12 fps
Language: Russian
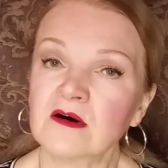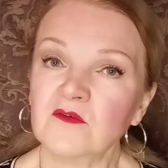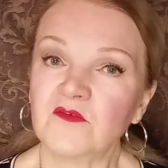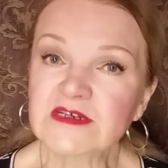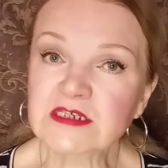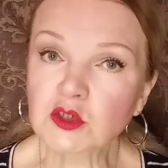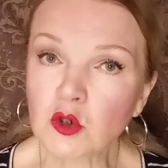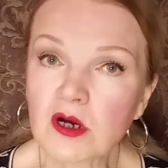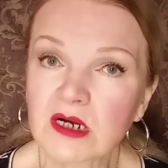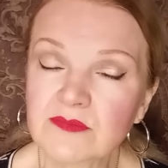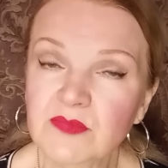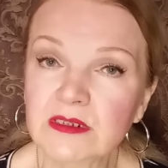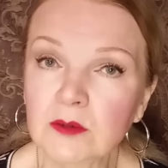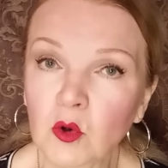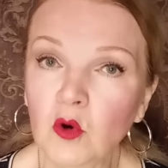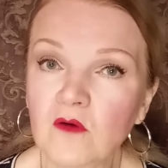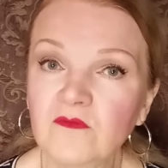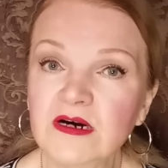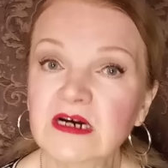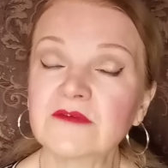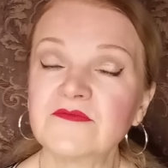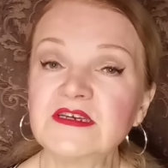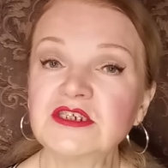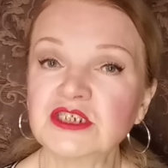высокобелковых
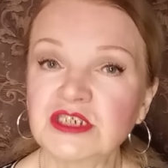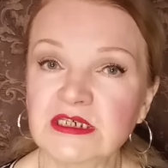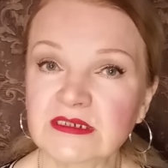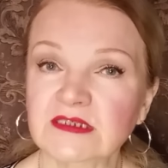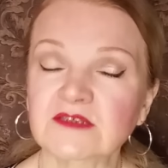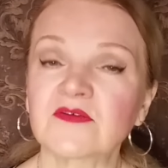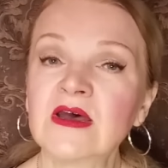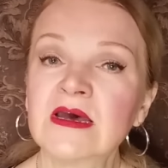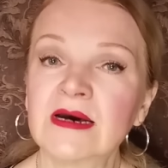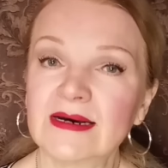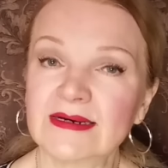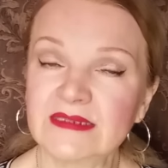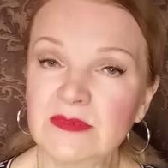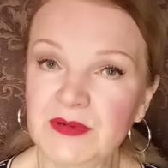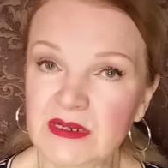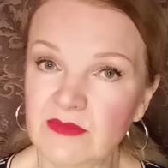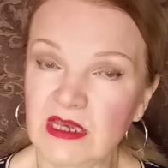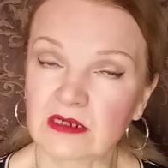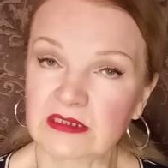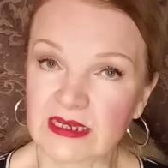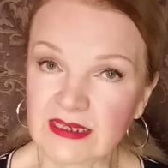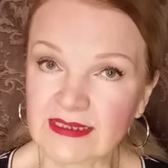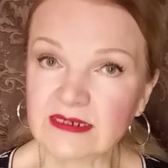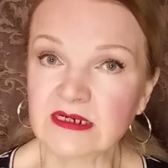веществ, а, например,
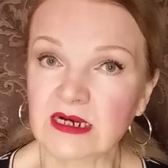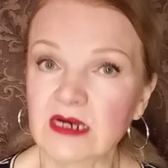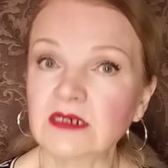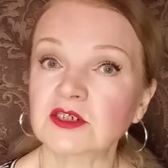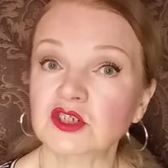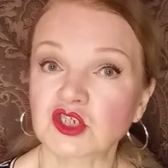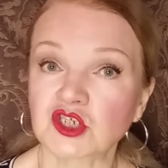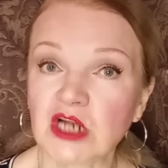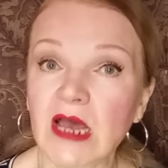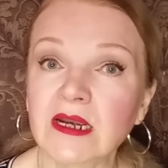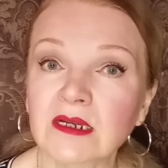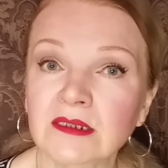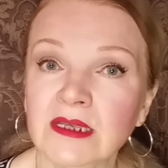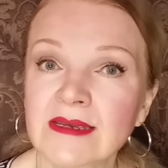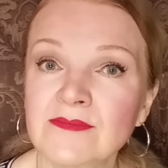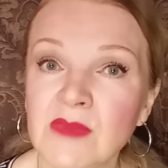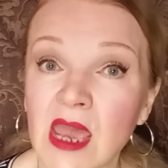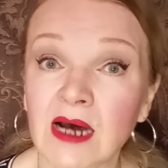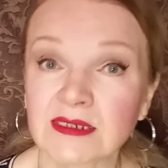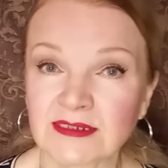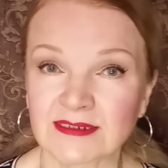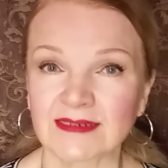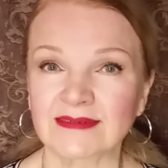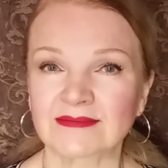таких как жареное
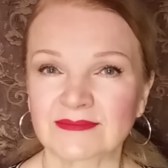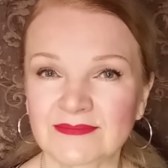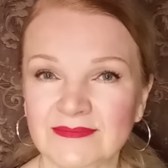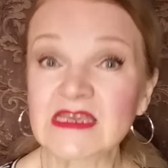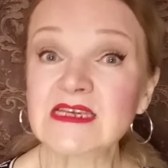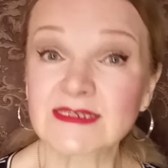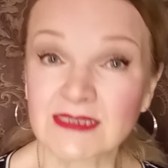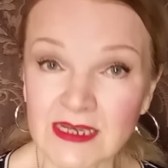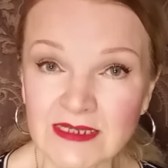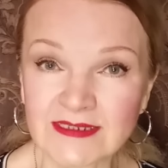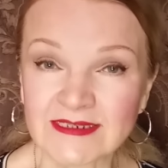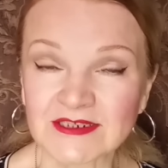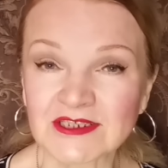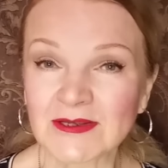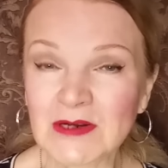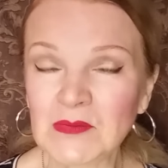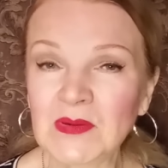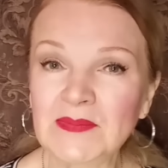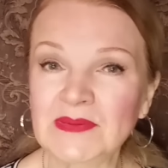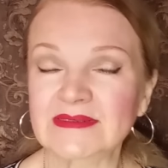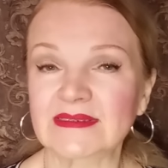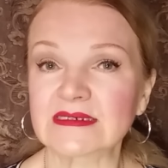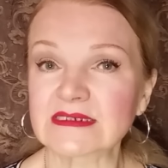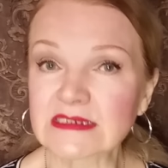мясо. И знаете, что
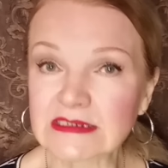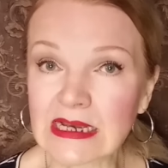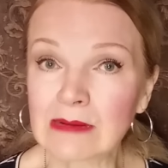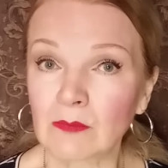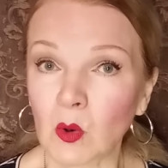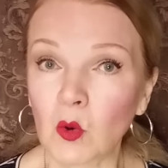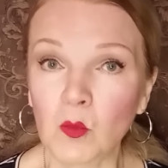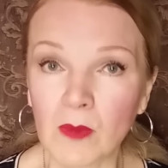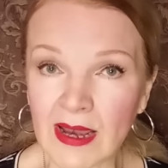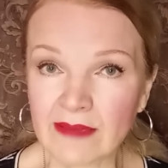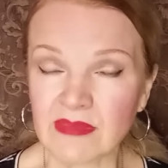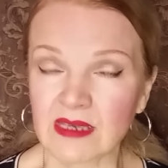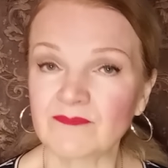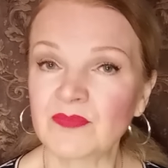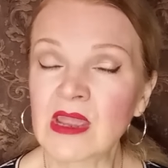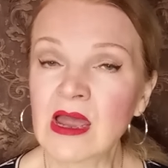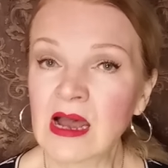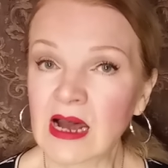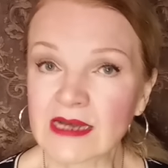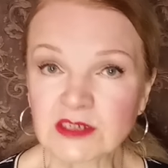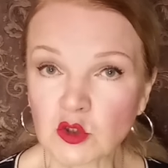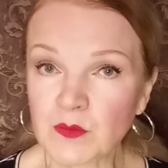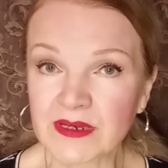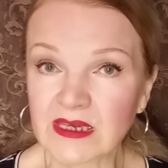любопытно? Сам умами –
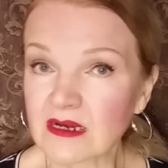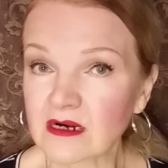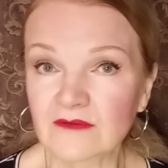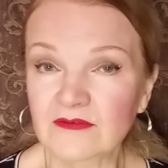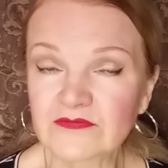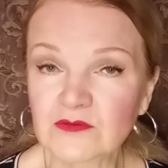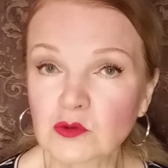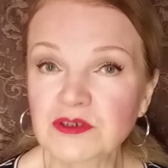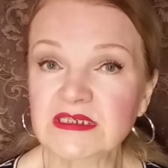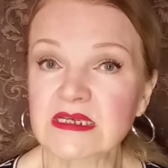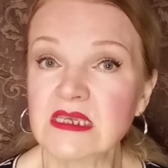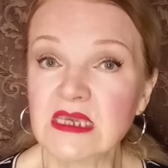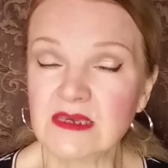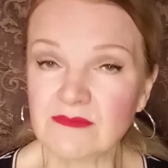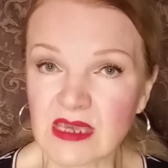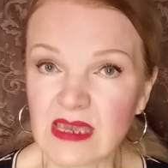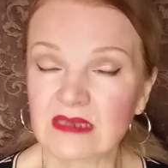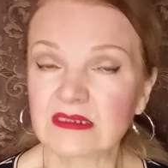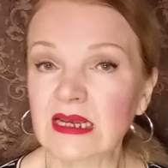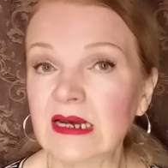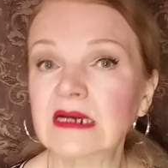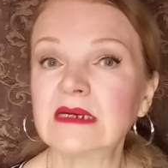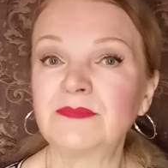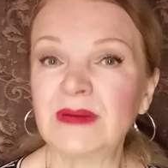особо яркого вкуса не имеет,
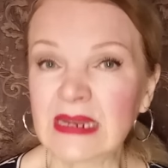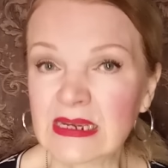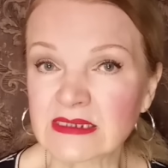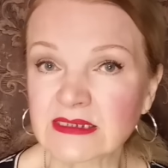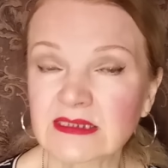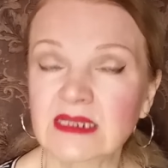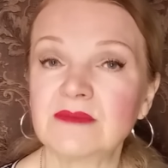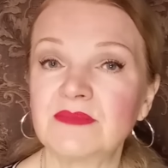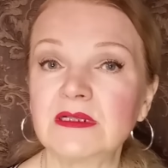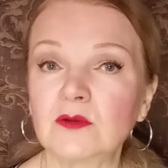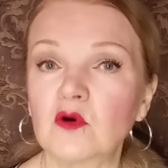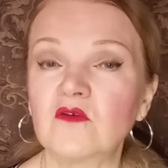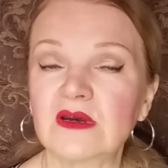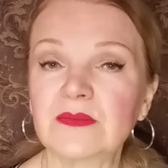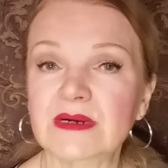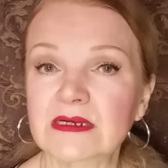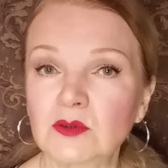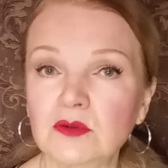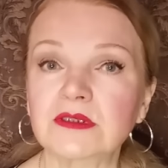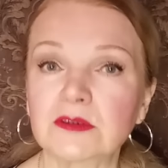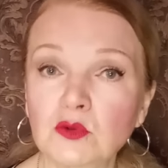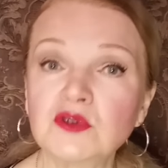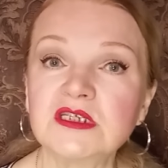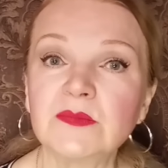как и пресные белковые продукты,
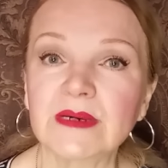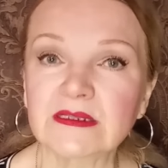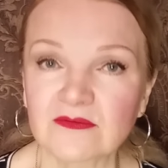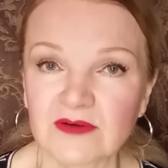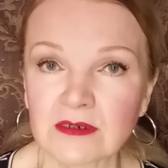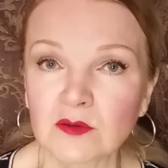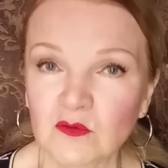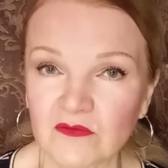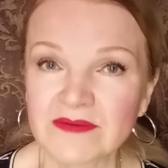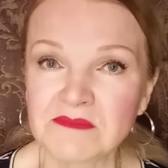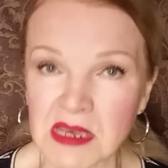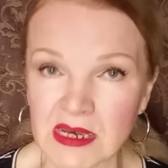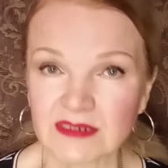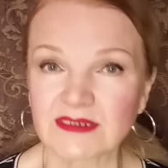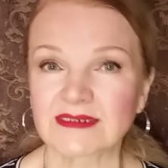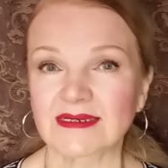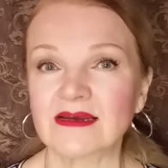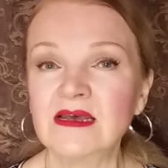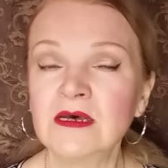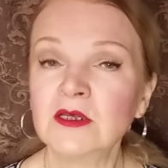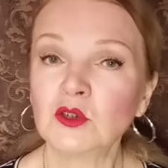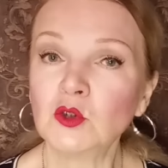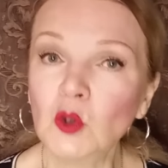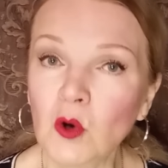ну типа отварного мяса.
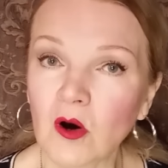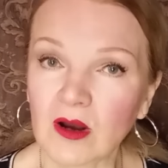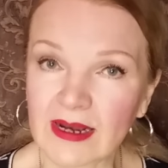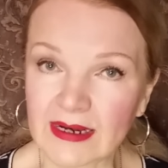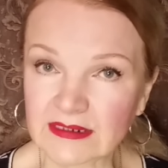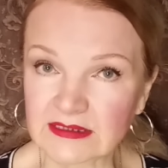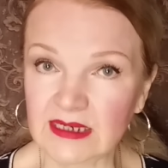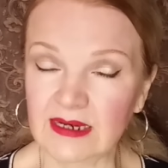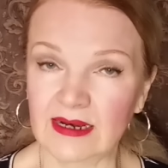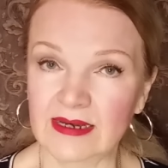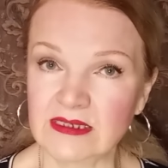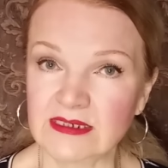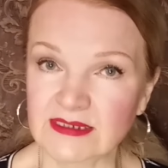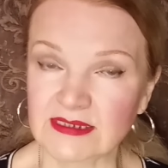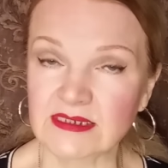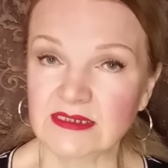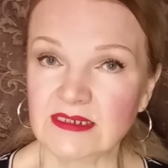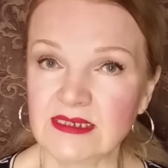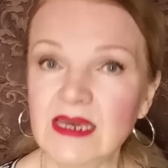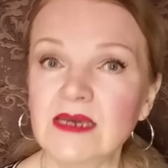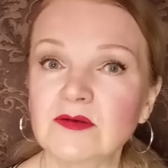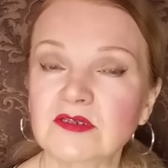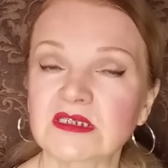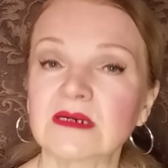Но когда они
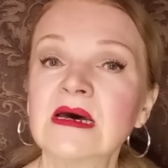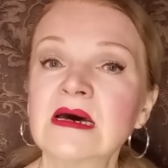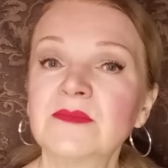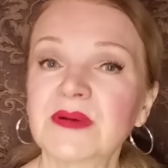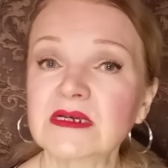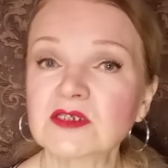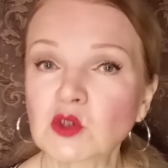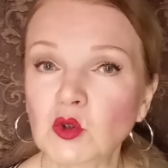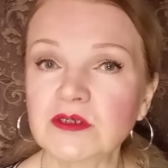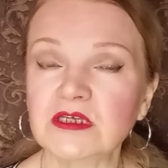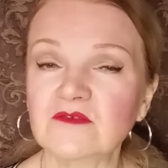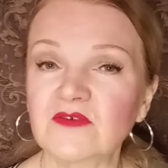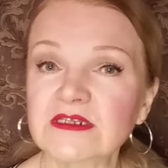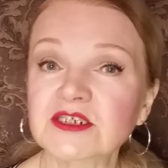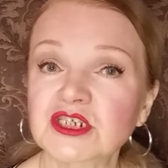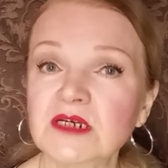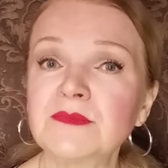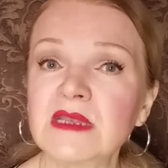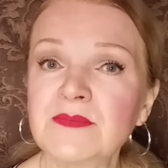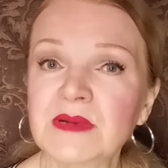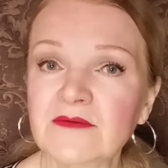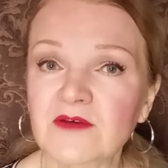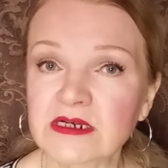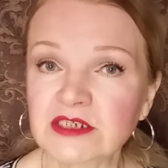соединяются, происходит волшебное
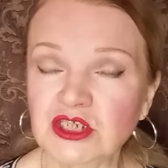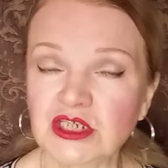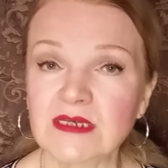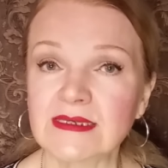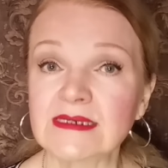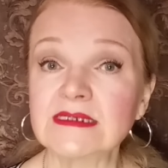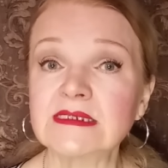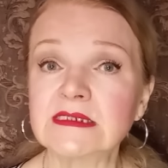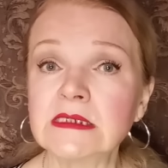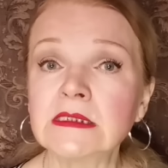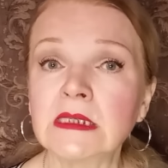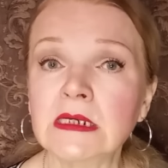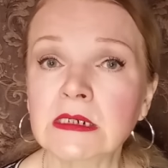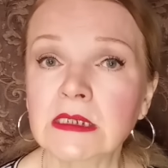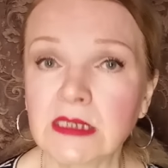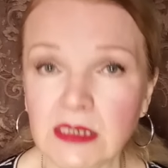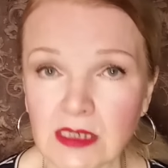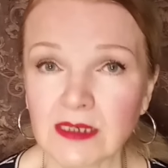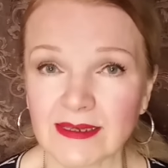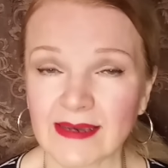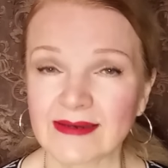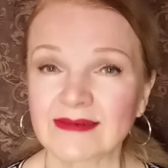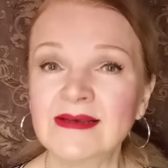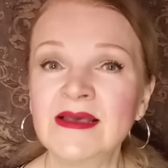превращение,
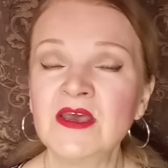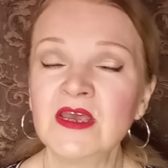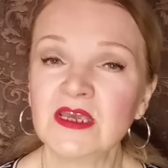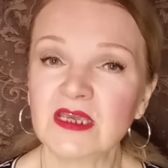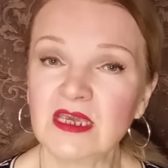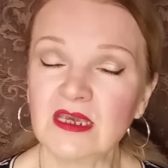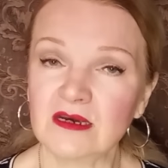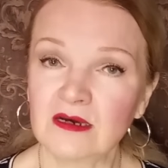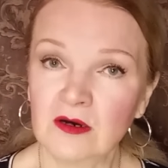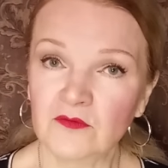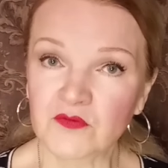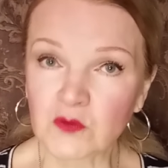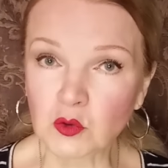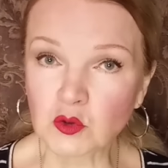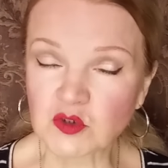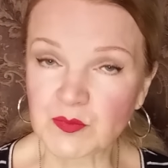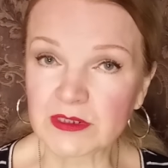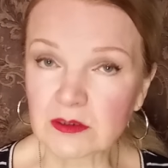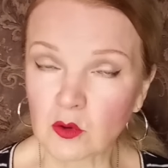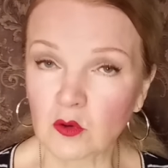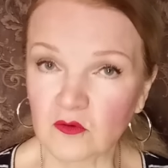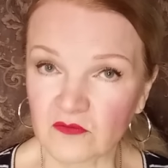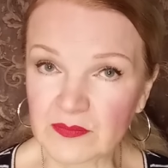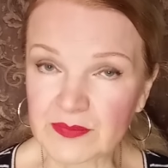синергия. И вкус
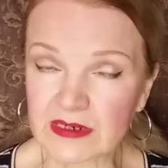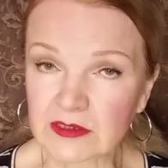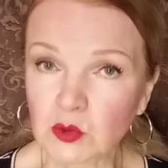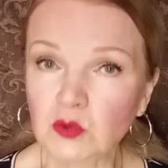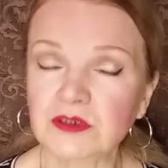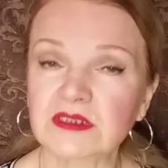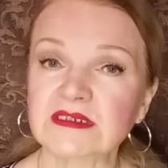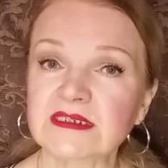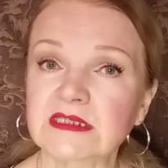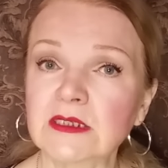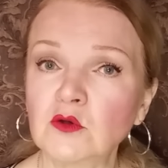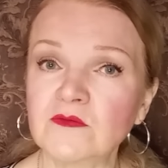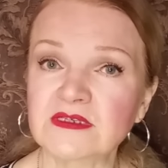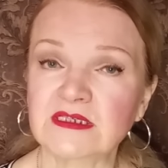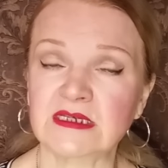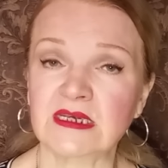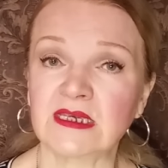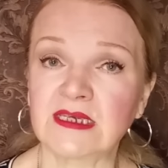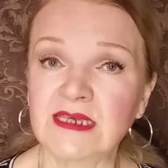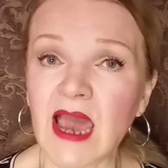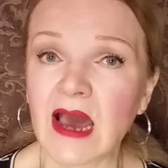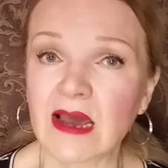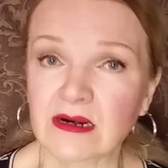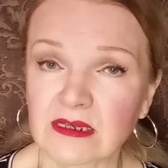белкового продукта становится
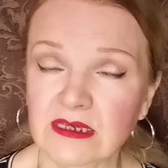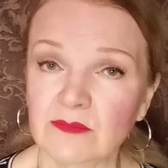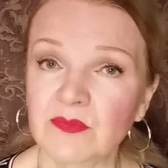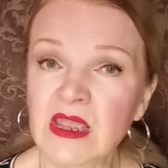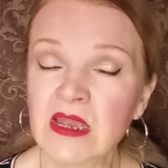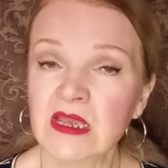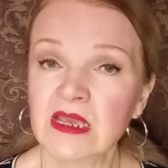ярким